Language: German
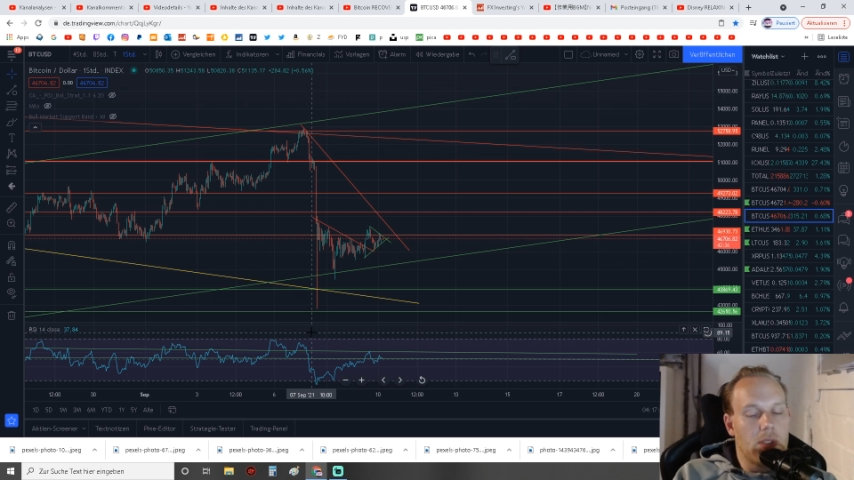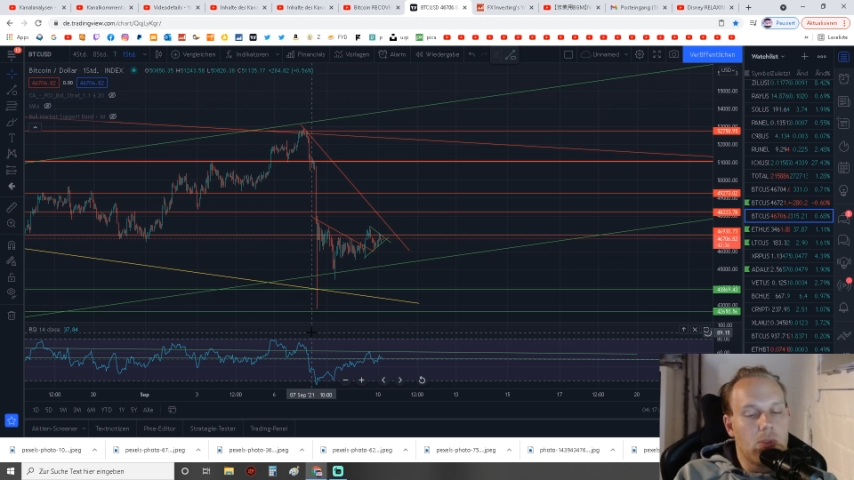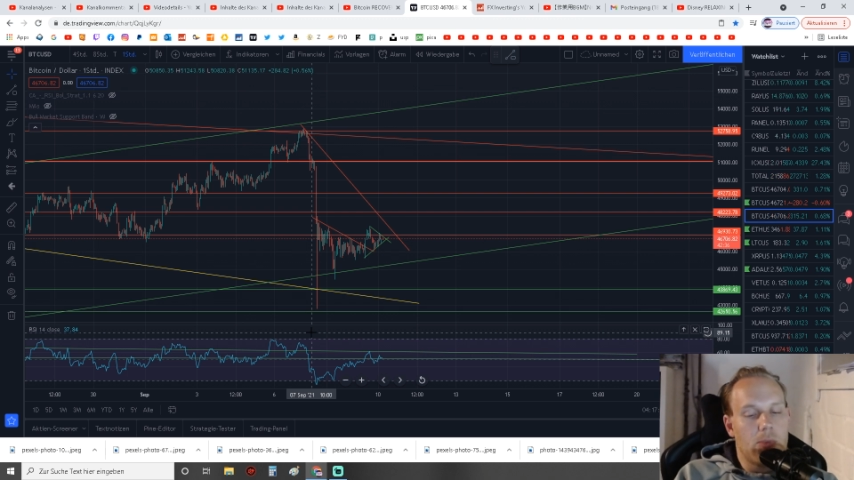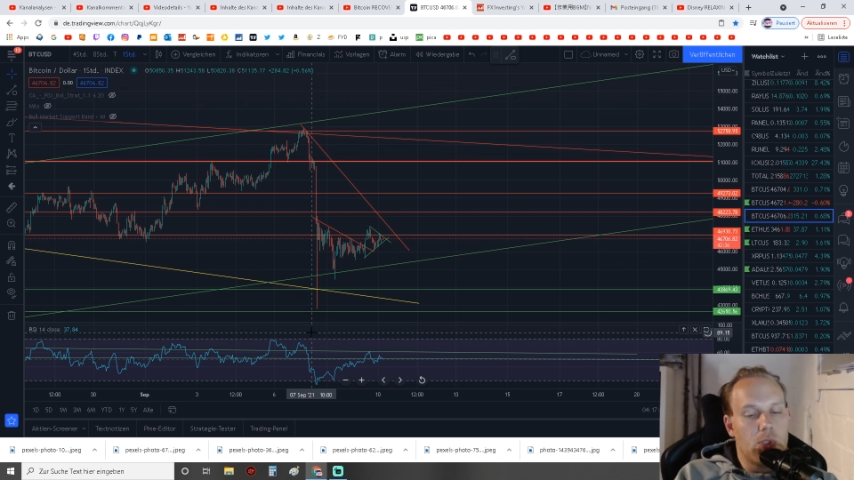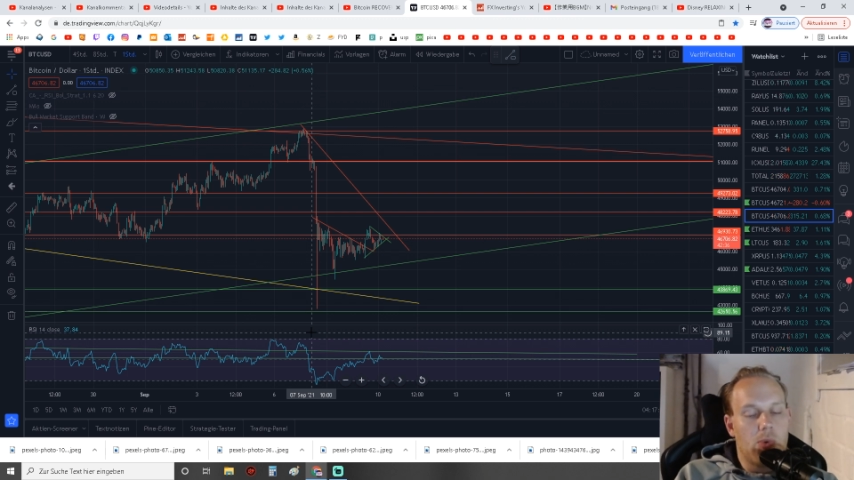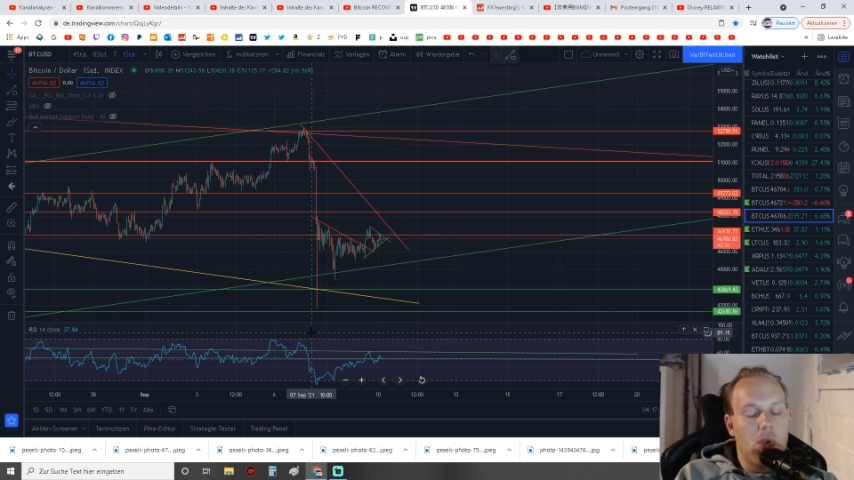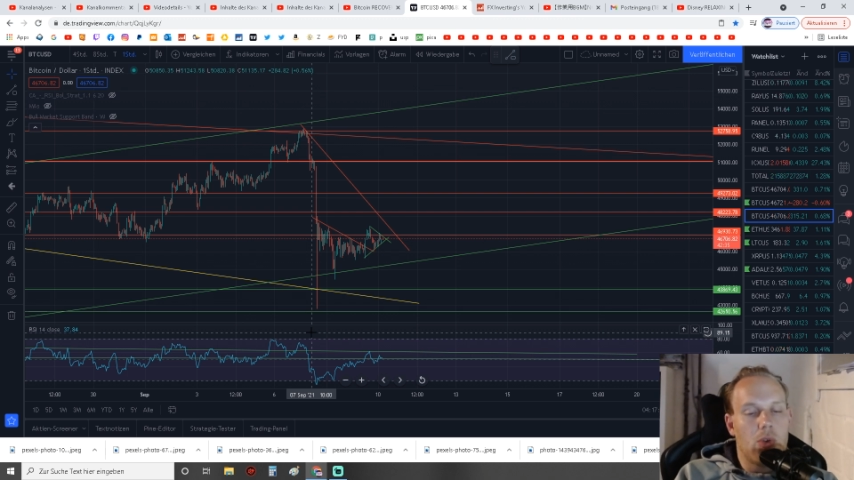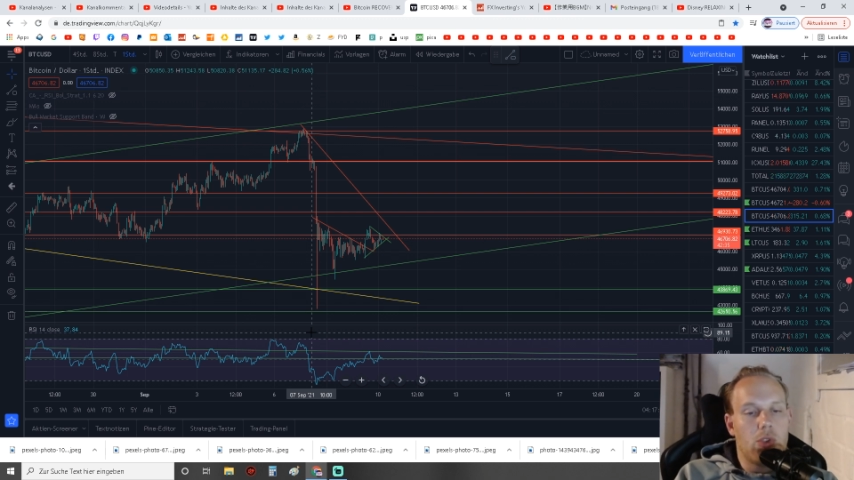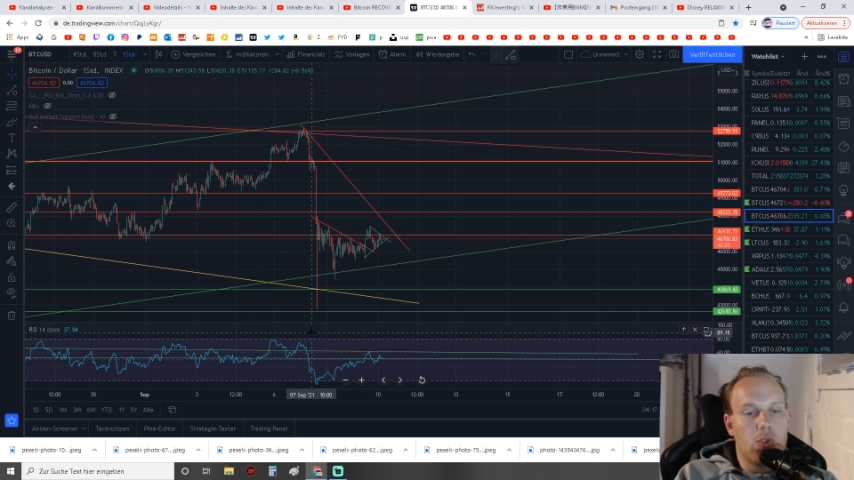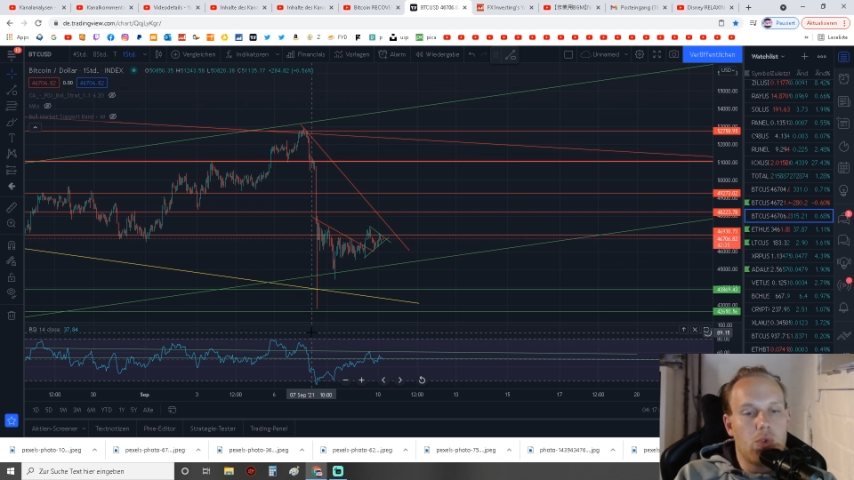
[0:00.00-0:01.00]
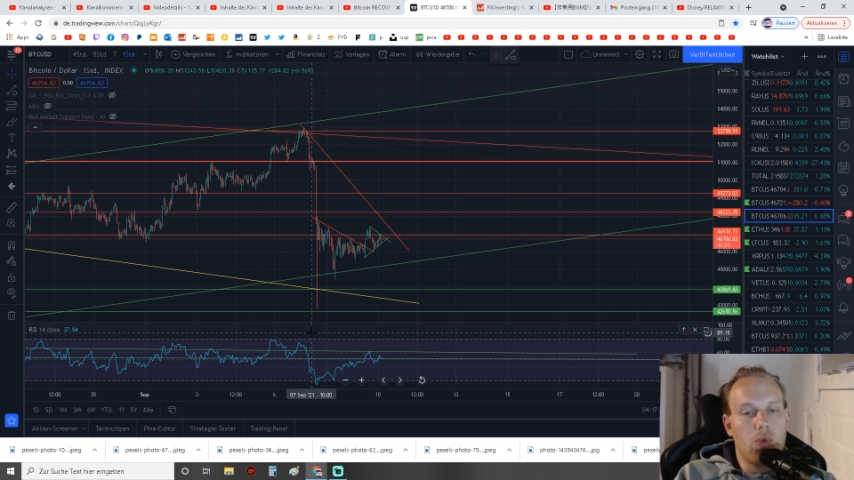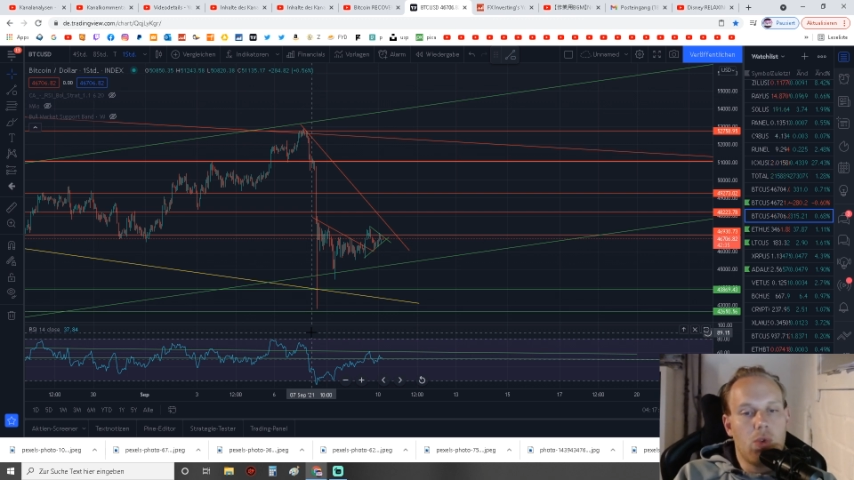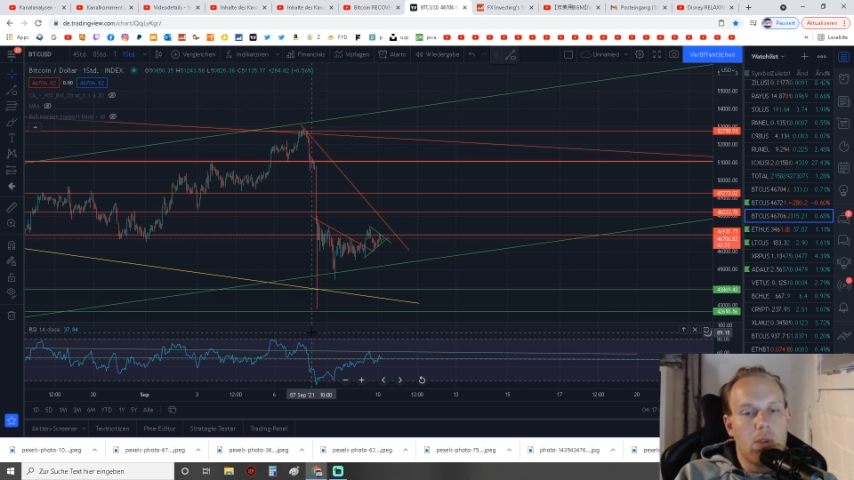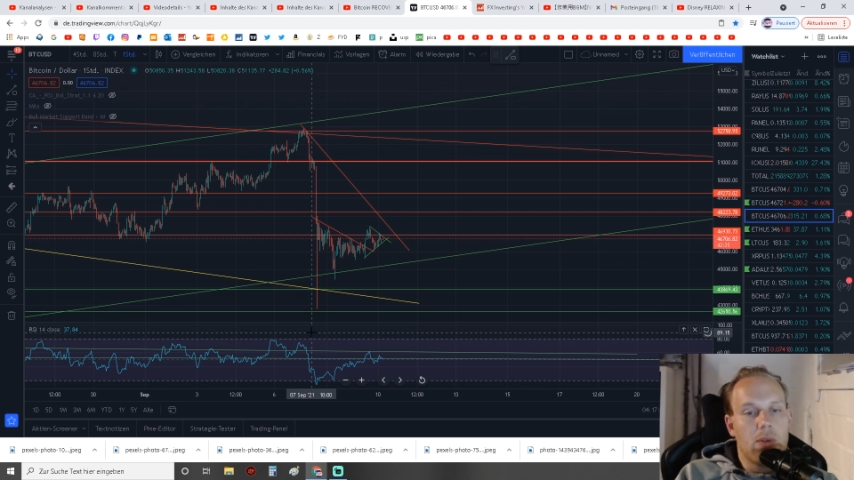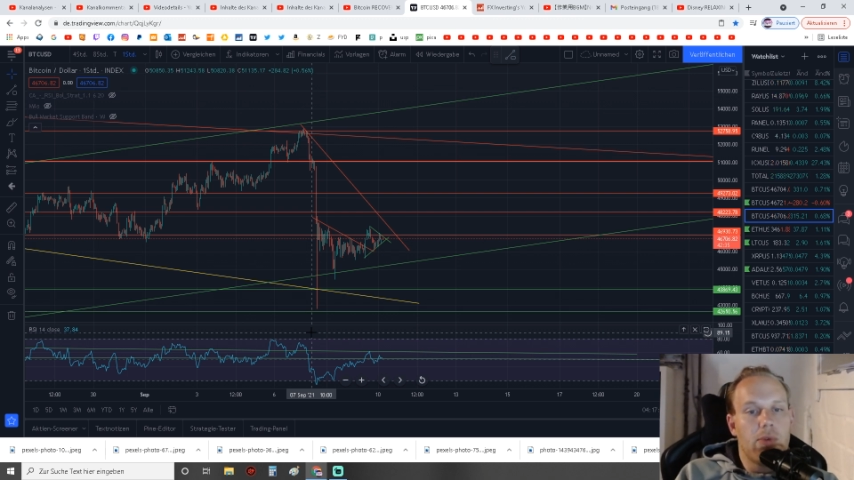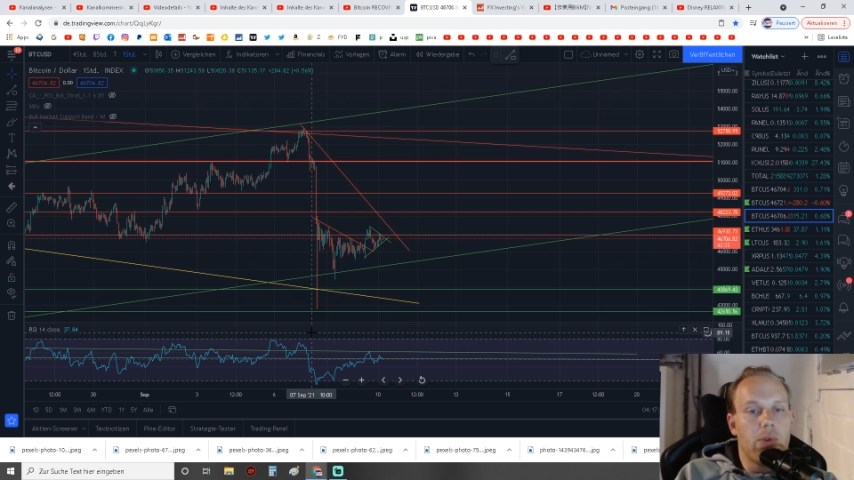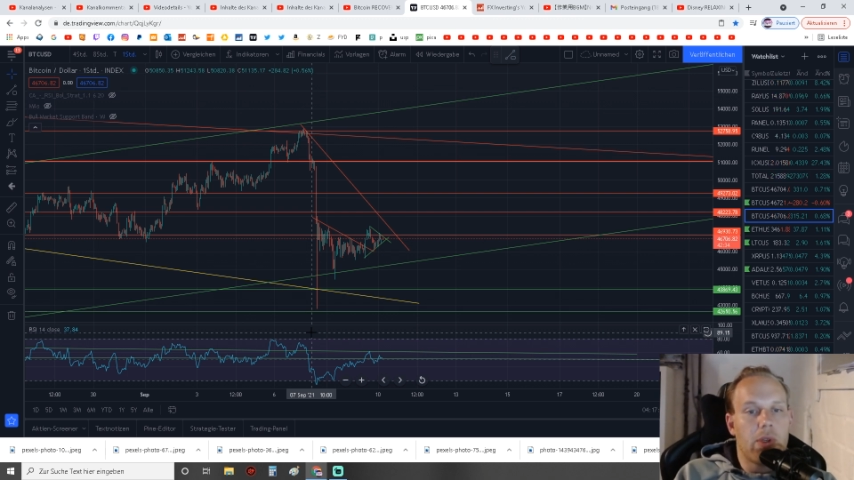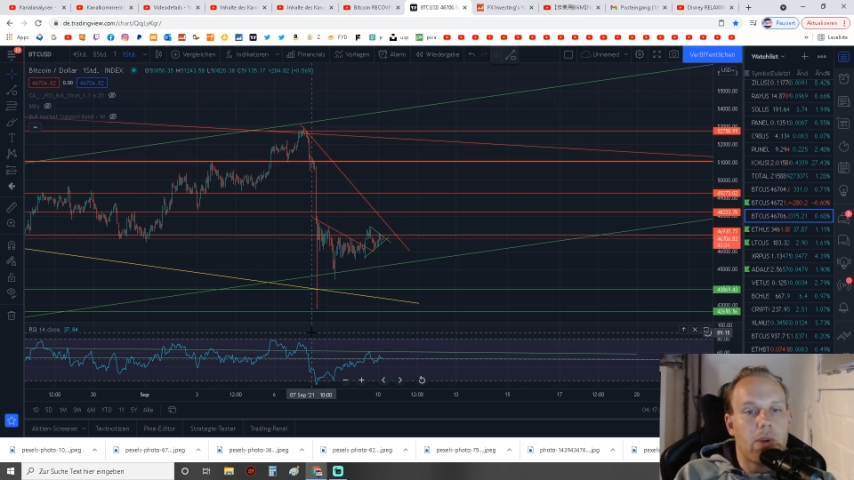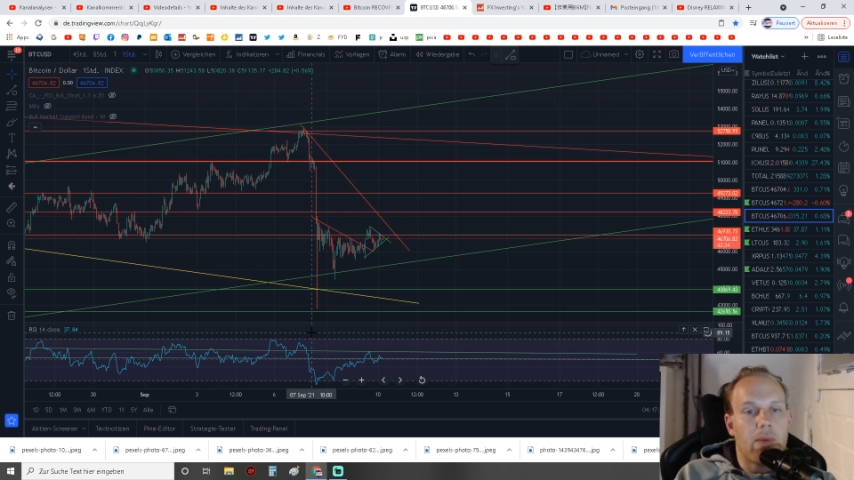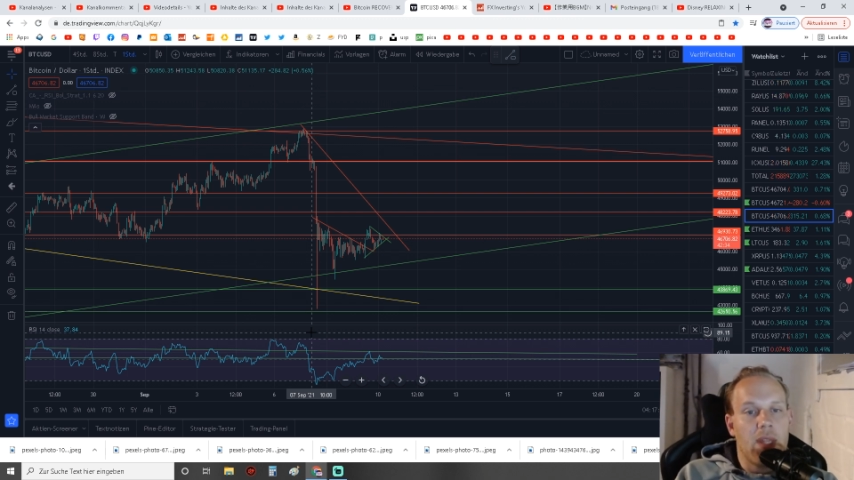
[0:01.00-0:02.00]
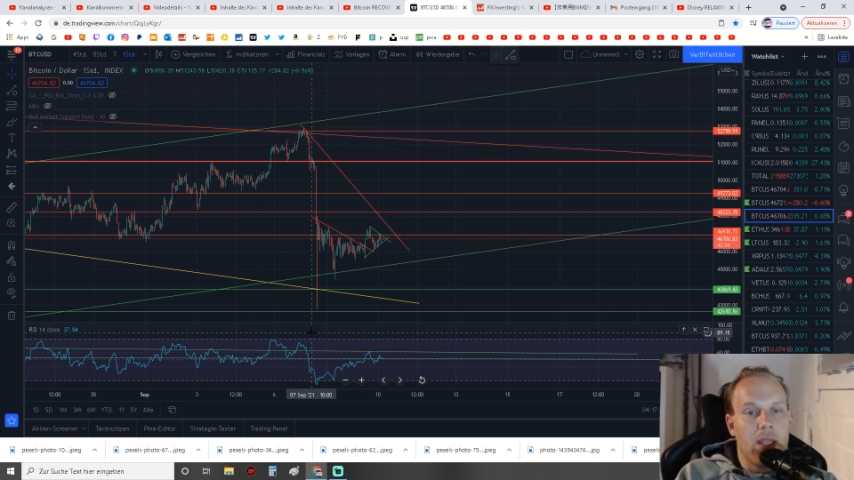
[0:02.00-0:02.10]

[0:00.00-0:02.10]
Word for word: ich zum Beispiel auch die Zyklen vorher.